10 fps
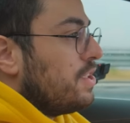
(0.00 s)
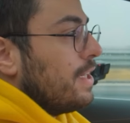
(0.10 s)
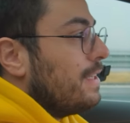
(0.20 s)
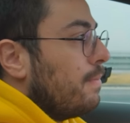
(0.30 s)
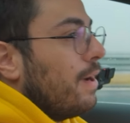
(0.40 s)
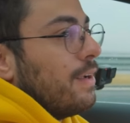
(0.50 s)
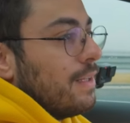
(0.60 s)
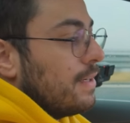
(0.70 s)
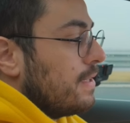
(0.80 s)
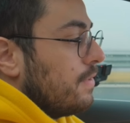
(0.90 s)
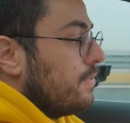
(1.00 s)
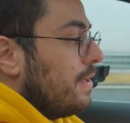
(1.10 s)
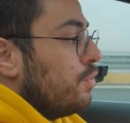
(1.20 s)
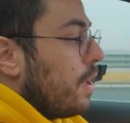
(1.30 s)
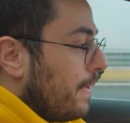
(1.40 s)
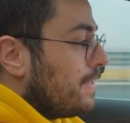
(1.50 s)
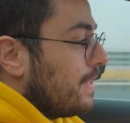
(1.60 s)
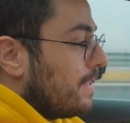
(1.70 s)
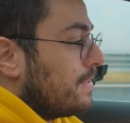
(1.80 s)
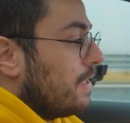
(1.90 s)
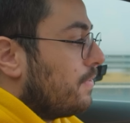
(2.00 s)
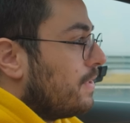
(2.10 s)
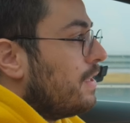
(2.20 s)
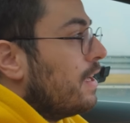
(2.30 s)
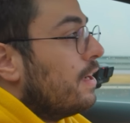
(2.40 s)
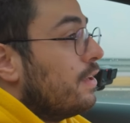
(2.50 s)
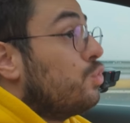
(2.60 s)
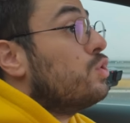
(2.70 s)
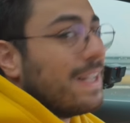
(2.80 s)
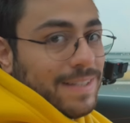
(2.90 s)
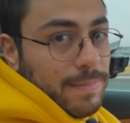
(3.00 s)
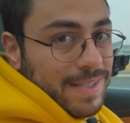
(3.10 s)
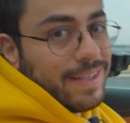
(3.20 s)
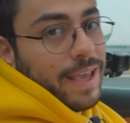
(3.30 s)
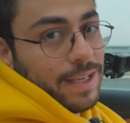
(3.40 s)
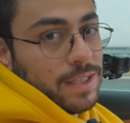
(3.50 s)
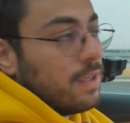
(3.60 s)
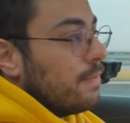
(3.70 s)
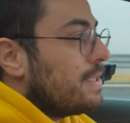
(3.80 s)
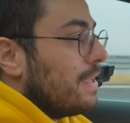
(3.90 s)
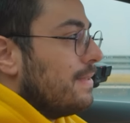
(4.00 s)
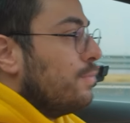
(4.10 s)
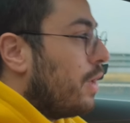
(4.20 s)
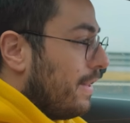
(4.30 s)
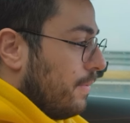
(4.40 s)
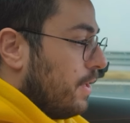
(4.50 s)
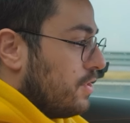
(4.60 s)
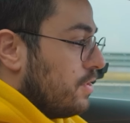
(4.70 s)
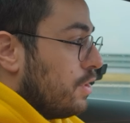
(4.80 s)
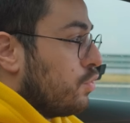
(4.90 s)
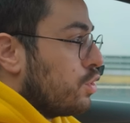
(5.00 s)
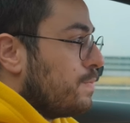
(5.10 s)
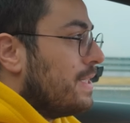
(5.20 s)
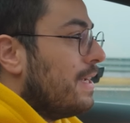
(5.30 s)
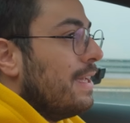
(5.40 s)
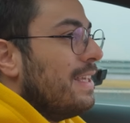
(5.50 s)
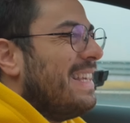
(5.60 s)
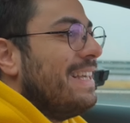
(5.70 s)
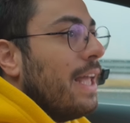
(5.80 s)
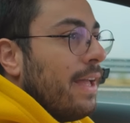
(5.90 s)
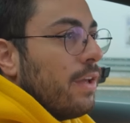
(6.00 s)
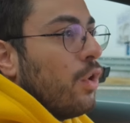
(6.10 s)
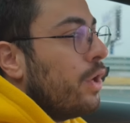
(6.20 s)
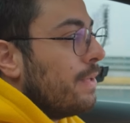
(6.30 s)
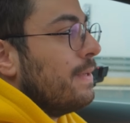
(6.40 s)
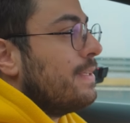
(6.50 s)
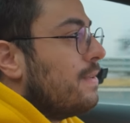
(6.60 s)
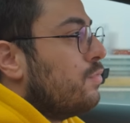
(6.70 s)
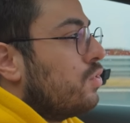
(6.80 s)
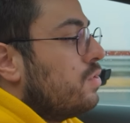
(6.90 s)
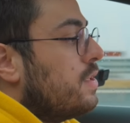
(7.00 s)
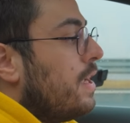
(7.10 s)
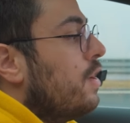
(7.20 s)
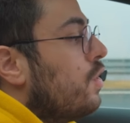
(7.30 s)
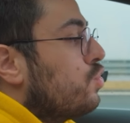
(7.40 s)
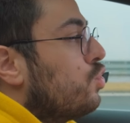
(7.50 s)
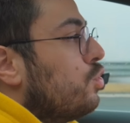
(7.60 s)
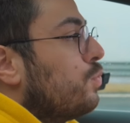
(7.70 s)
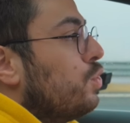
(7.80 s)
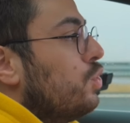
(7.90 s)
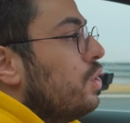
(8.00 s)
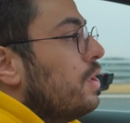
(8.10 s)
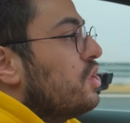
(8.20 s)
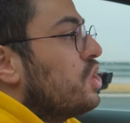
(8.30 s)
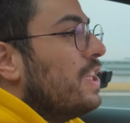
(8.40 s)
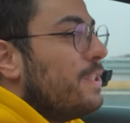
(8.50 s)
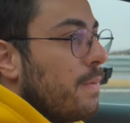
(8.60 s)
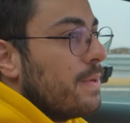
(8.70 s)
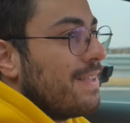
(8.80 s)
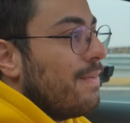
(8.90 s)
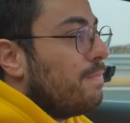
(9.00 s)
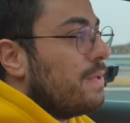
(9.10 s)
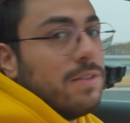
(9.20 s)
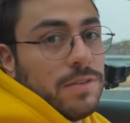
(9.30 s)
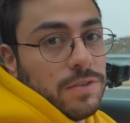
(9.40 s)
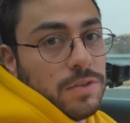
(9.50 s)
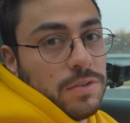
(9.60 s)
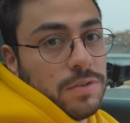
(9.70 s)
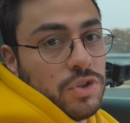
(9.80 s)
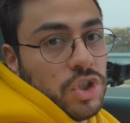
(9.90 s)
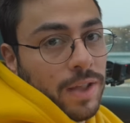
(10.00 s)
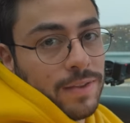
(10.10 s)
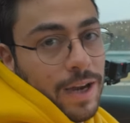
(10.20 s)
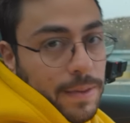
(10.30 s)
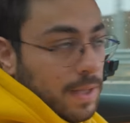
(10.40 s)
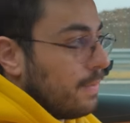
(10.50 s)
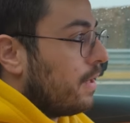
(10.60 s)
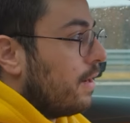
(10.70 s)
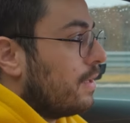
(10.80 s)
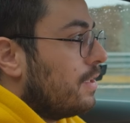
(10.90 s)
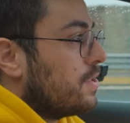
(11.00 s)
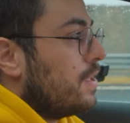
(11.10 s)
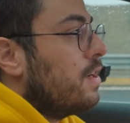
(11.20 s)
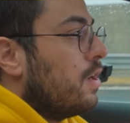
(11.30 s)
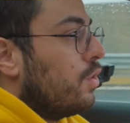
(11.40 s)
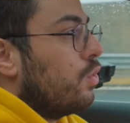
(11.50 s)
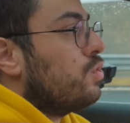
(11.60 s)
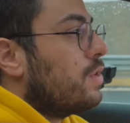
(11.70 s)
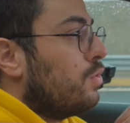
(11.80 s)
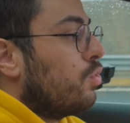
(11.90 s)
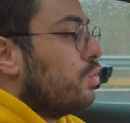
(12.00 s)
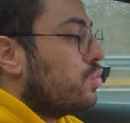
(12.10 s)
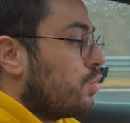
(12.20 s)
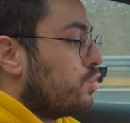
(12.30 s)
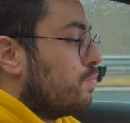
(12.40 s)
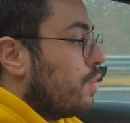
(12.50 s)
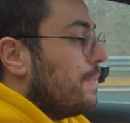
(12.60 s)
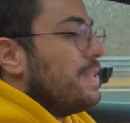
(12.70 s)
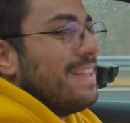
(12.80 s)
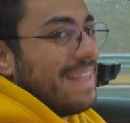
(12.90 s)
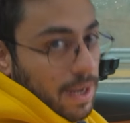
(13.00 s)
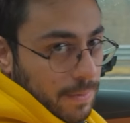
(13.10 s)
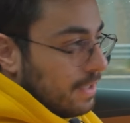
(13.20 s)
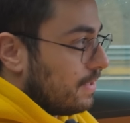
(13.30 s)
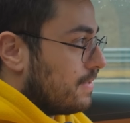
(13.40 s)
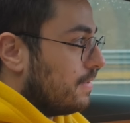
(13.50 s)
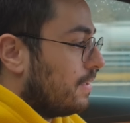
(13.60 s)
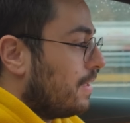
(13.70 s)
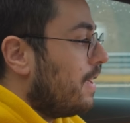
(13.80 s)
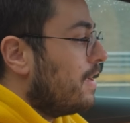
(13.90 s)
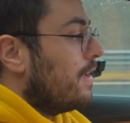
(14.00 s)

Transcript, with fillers: bir şekilde markalar tarafından, bu yapay zeka tarafından düzeltilmesi gerek. Biz aslında bunu anlamak için çekiyoruz. Bir hile öğretmek istemiyoruz size. Çünkü bunun çalışmaması demek bir can kaybı demek arkadaşlar. O yüzden ne olursa olsun böyle bir şey denemeyin kesinlikle.